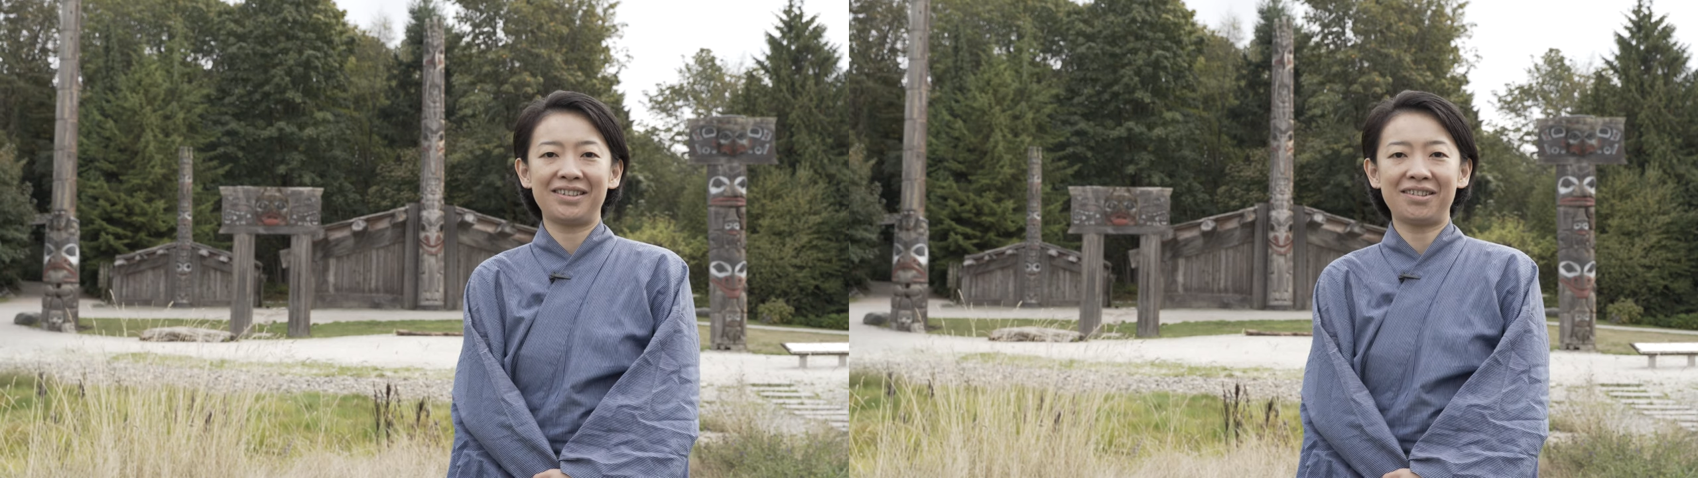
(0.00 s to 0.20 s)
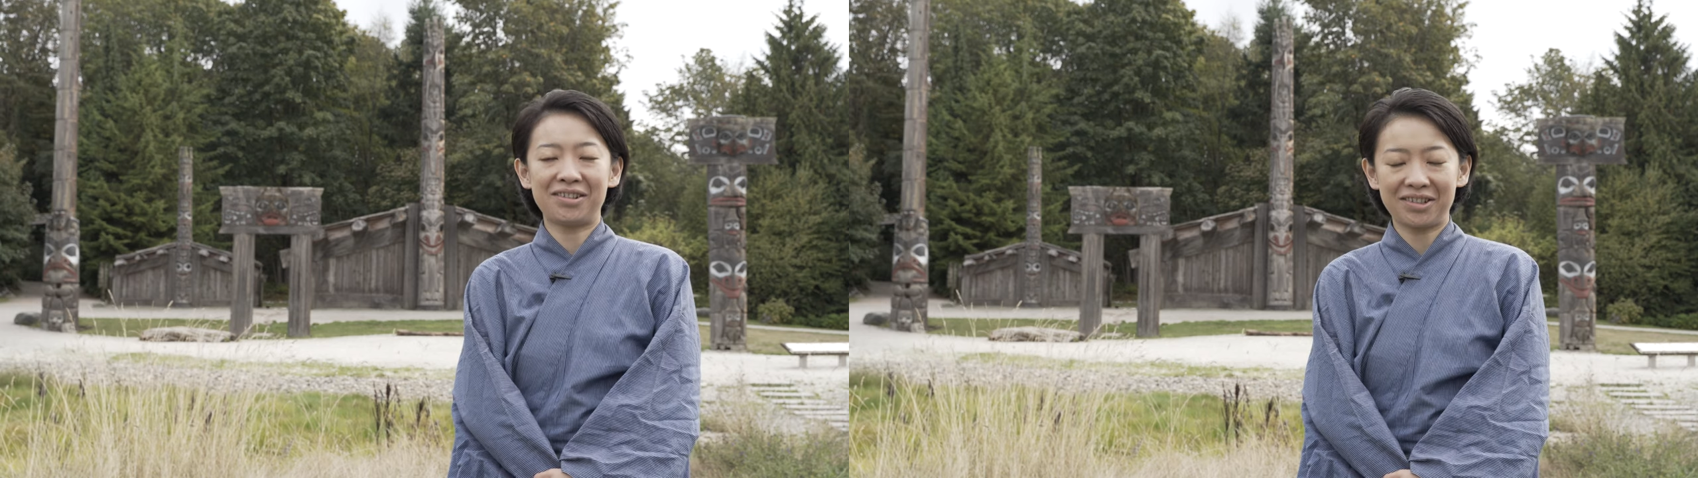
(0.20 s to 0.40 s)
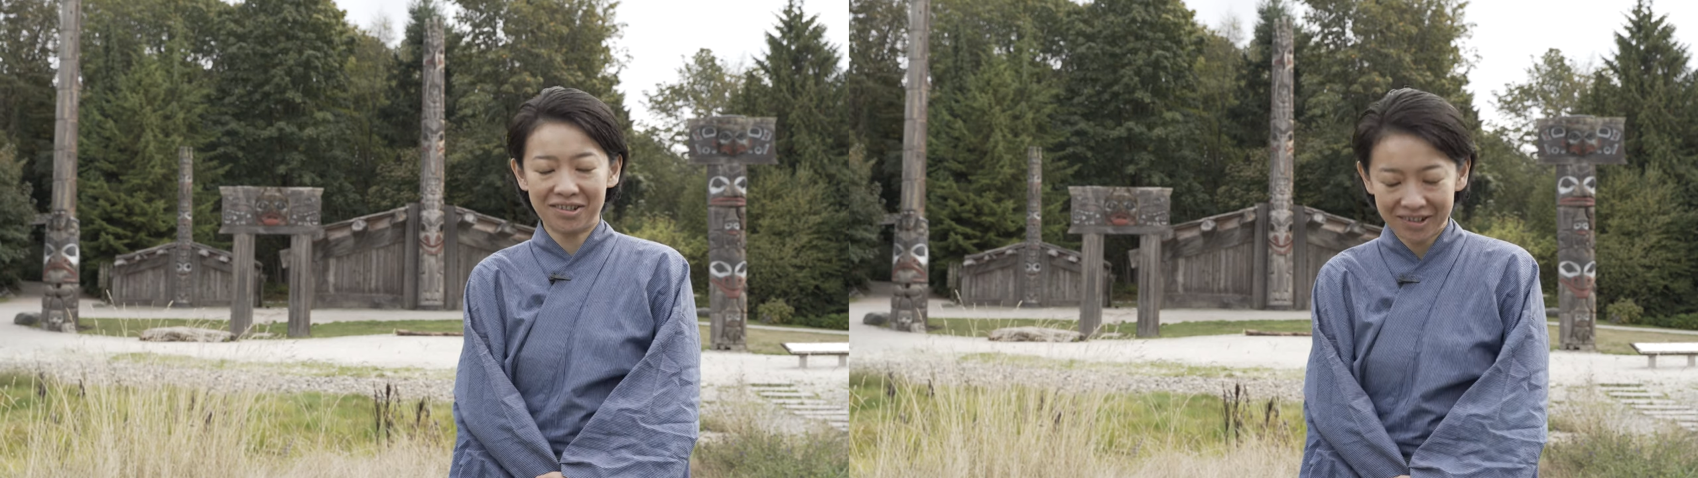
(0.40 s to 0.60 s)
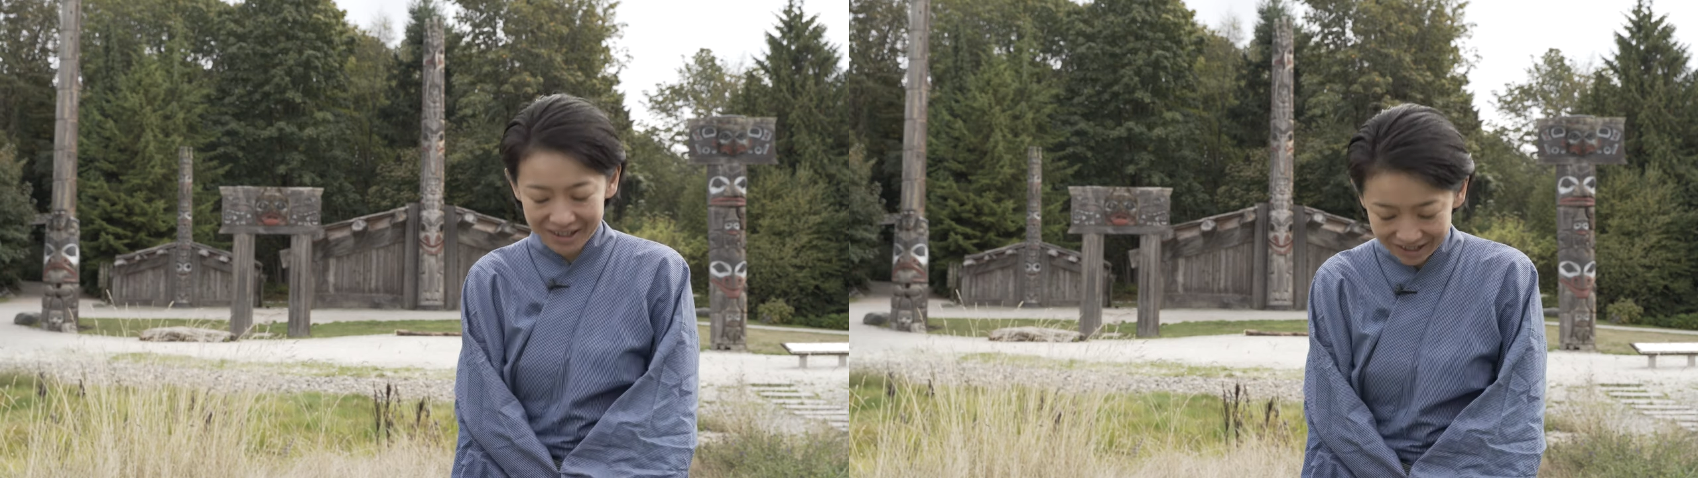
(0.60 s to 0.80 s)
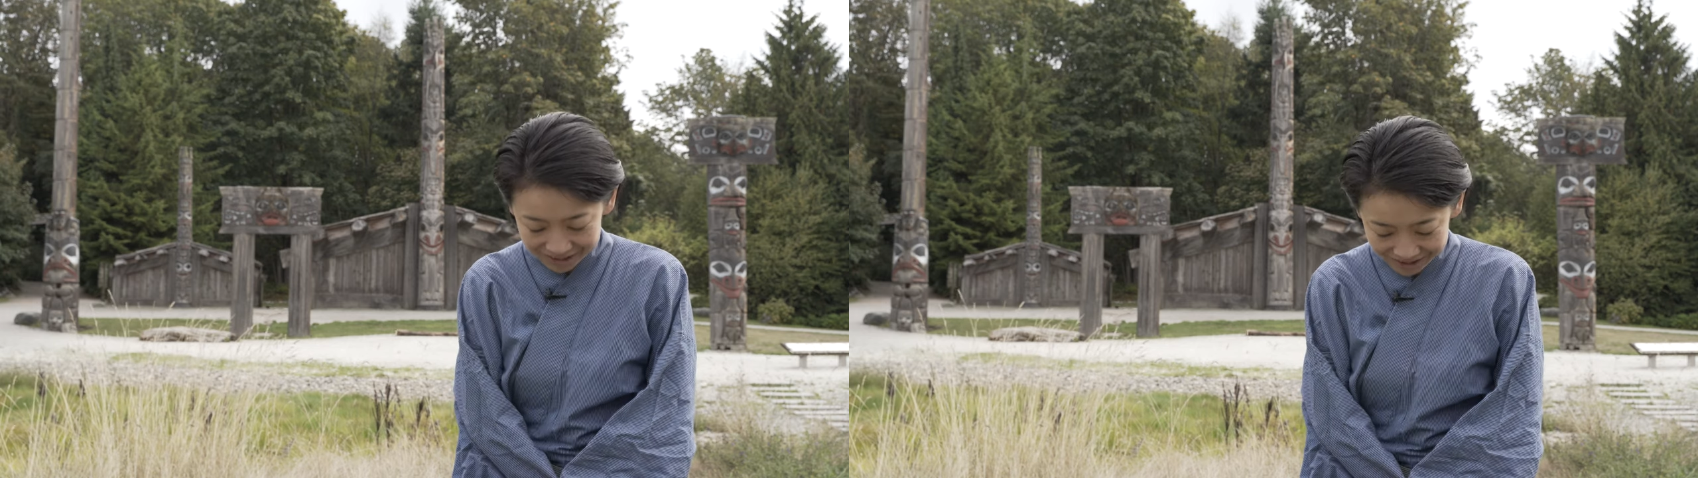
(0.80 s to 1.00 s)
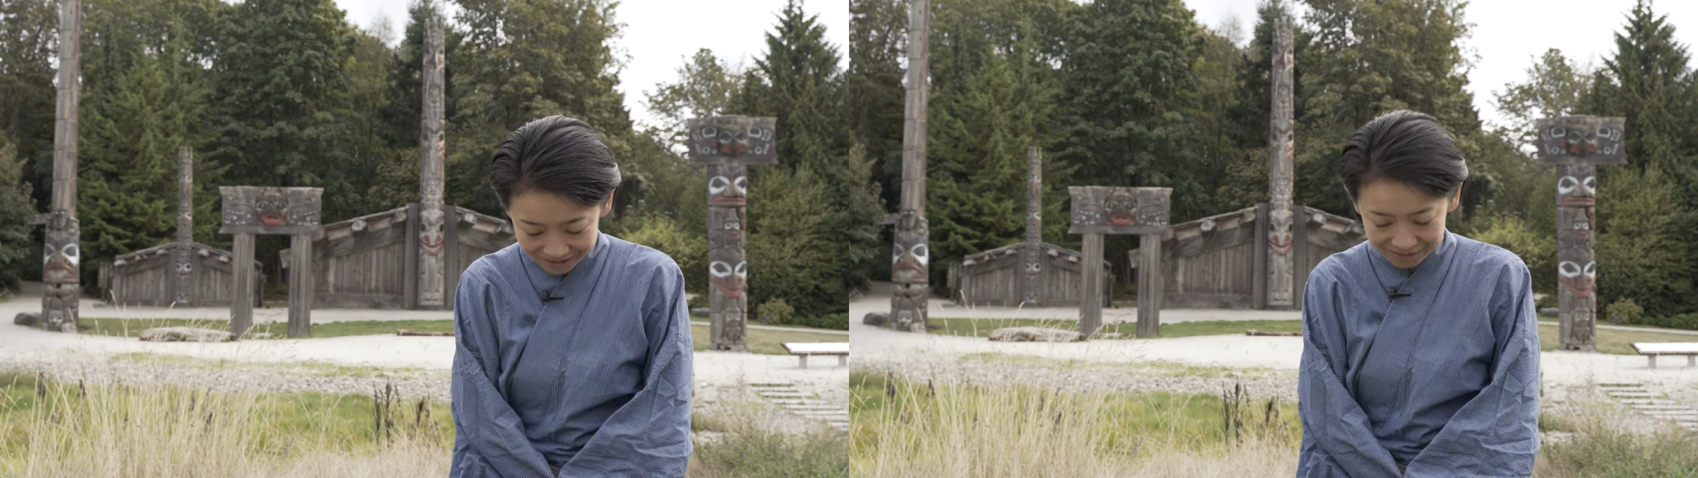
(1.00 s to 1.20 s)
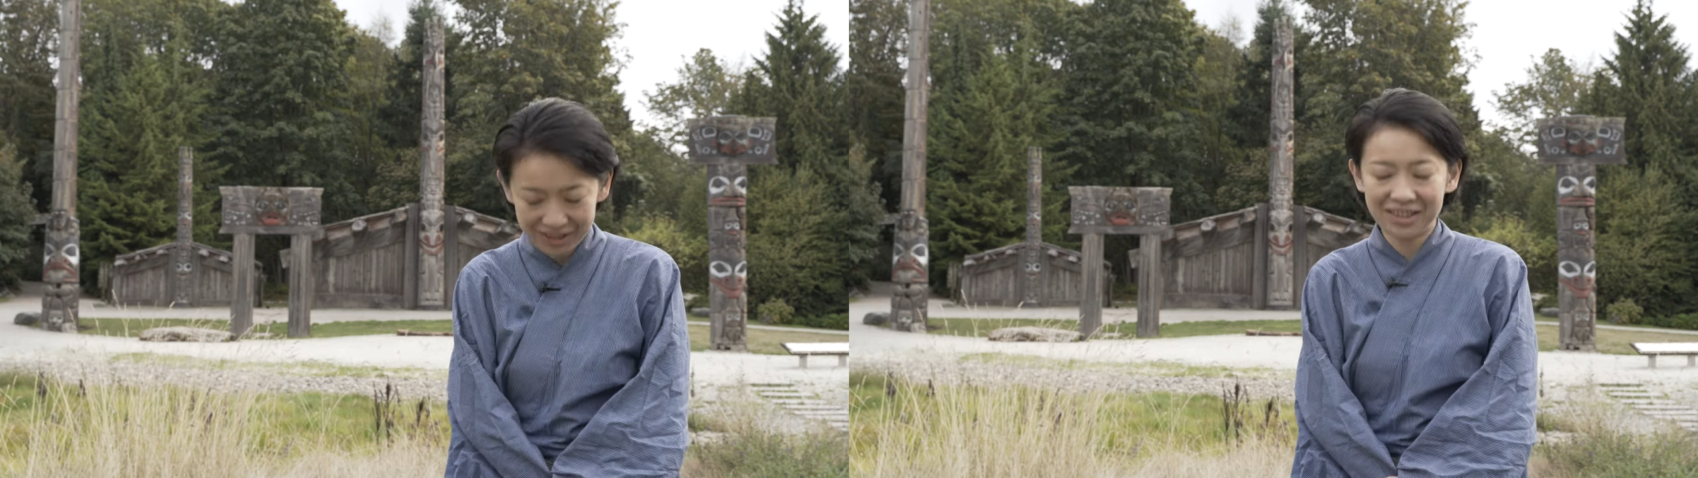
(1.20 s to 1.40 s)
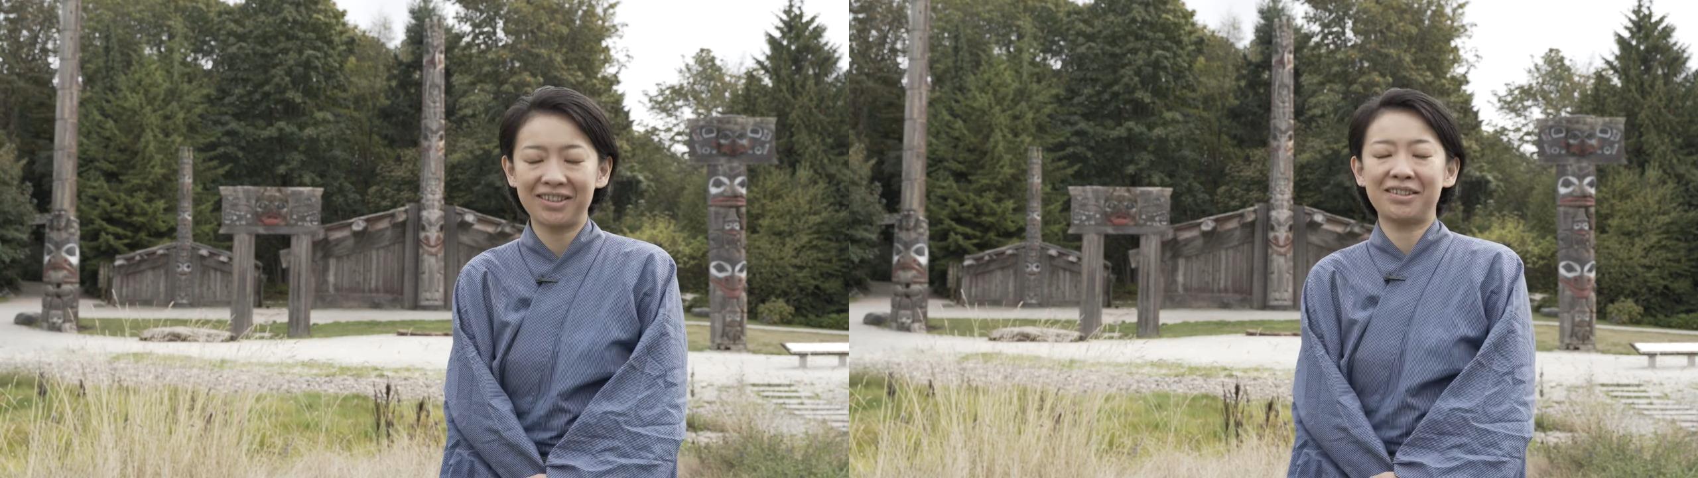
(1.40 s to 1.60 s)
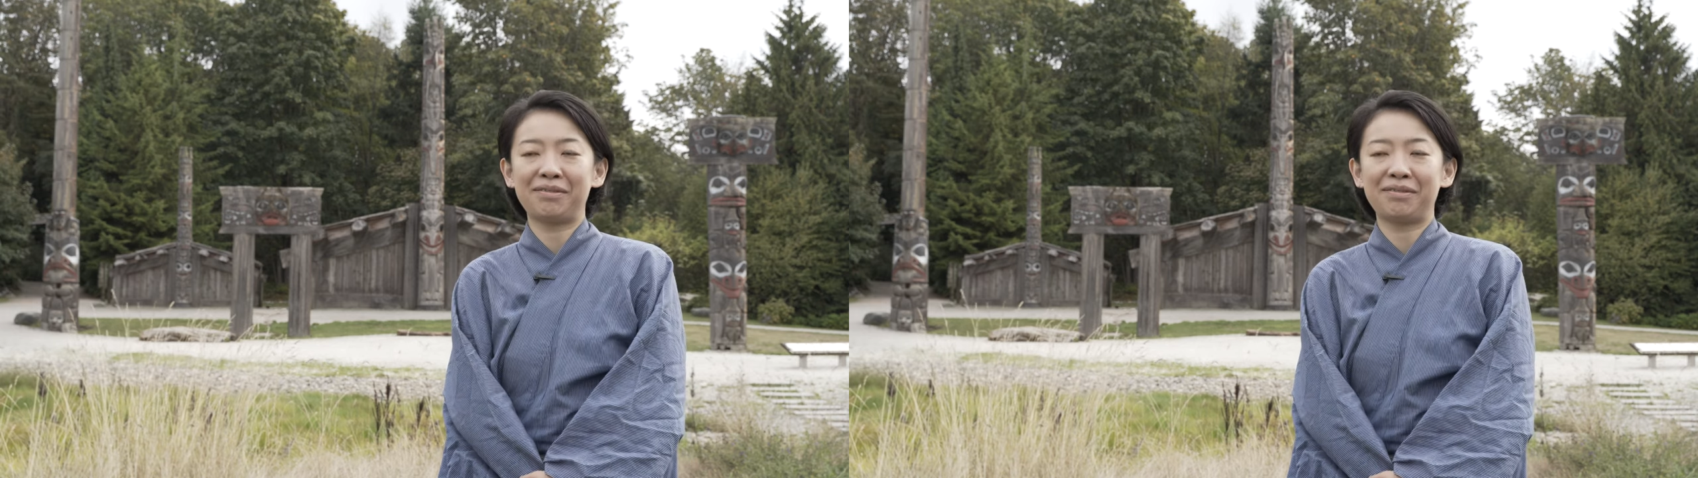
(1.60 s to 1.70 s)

よろしくお願いいたします